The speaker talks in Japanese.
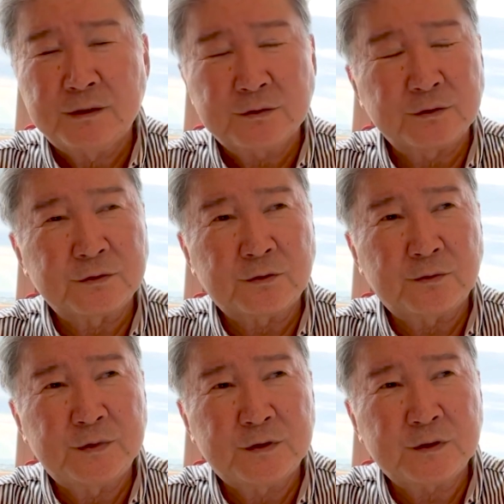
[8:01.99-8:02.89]
そうすると
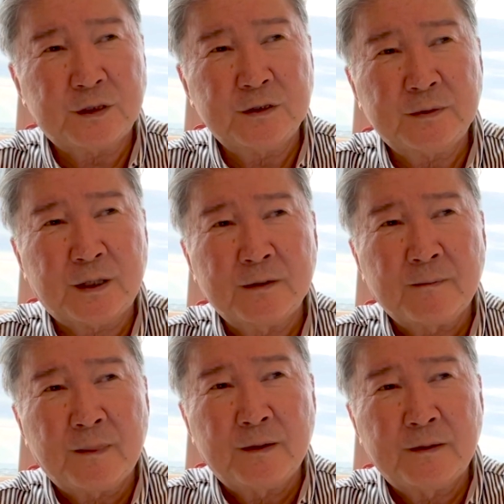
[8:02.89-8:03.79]
3つ買えば、
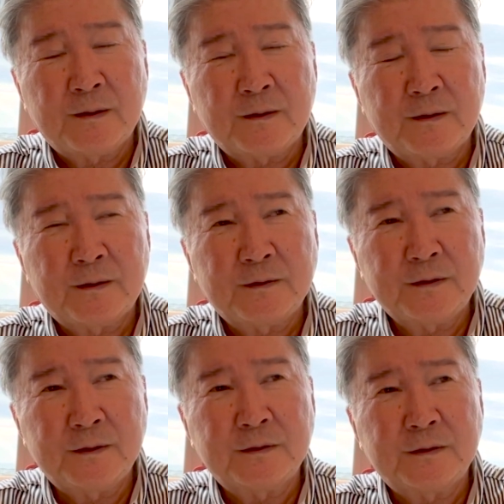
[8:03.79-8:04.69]
あ
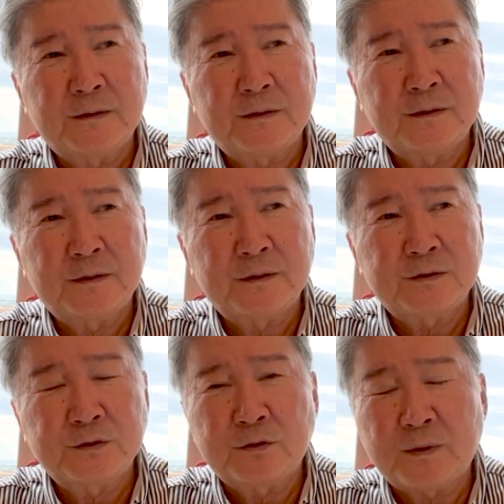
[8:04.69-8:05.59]
ね、
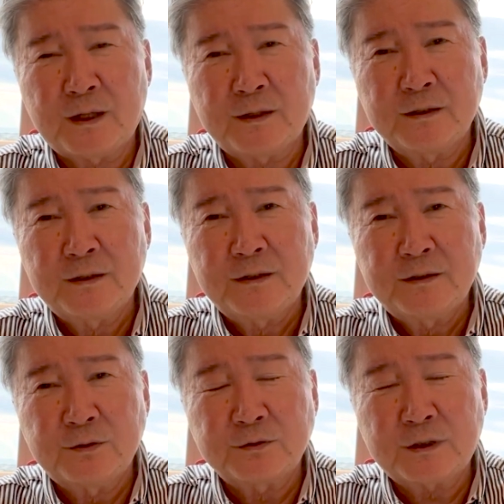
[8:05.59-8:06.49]
えー、15万、
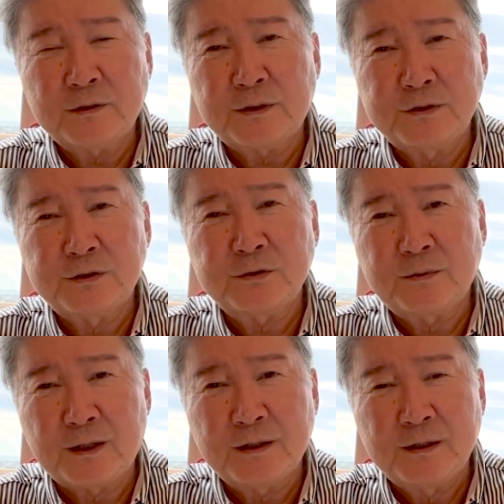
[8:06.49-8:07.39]
4つ買えば20
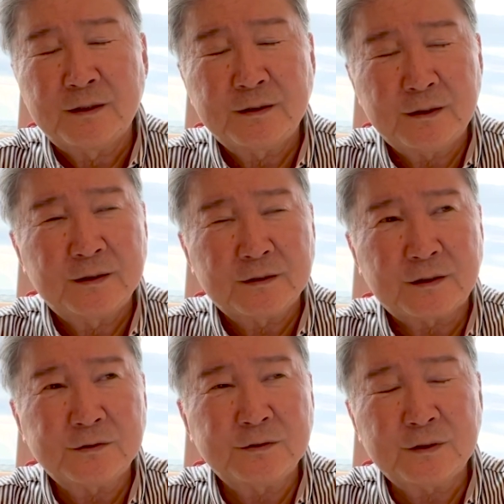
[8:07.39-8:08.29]
万、ね、
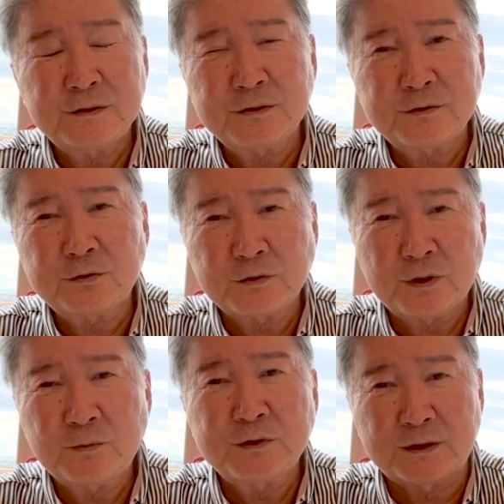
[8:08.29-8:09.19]
単純な計算するとそん
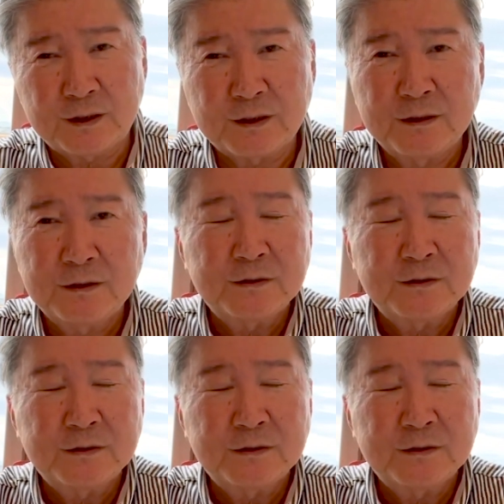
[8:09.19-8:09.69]
なもんじゃない。